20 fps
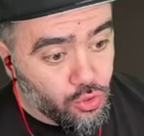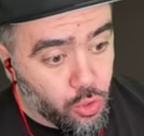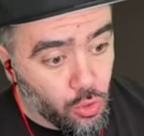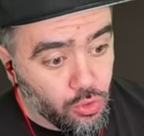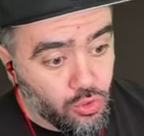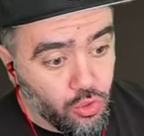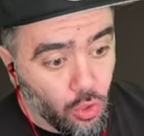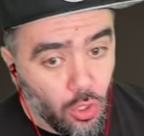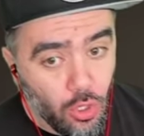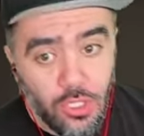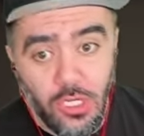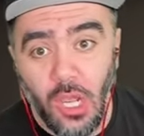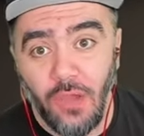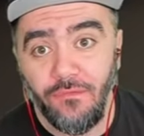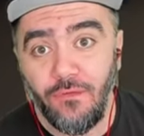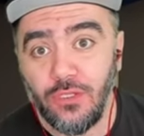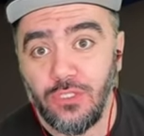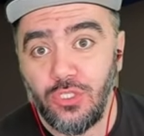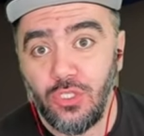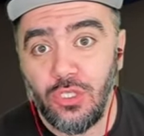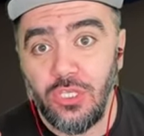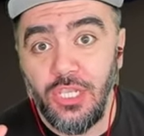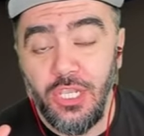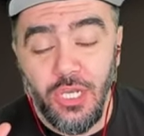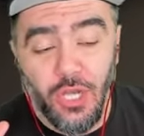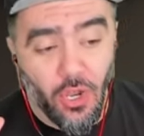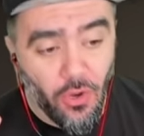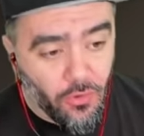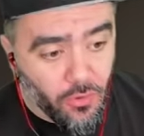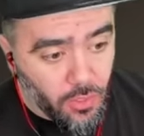Çocuğun kafası
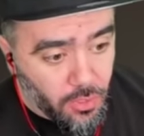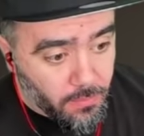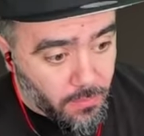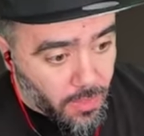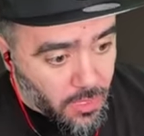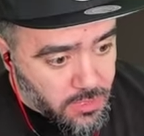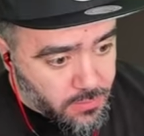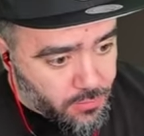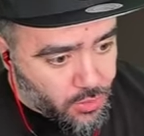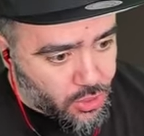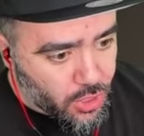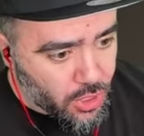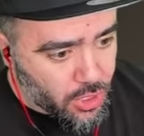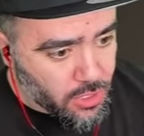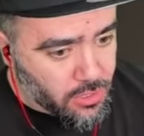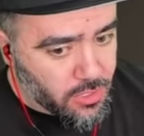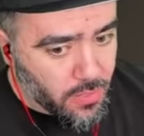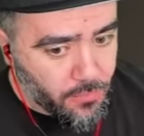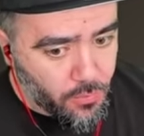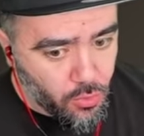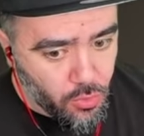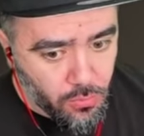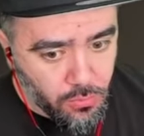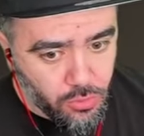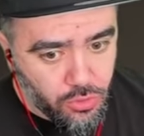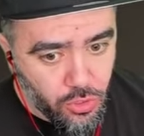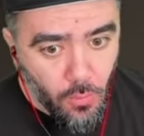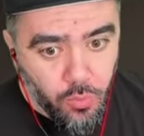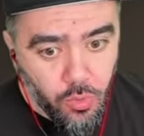inanılmaz bir şekilde büyümüş.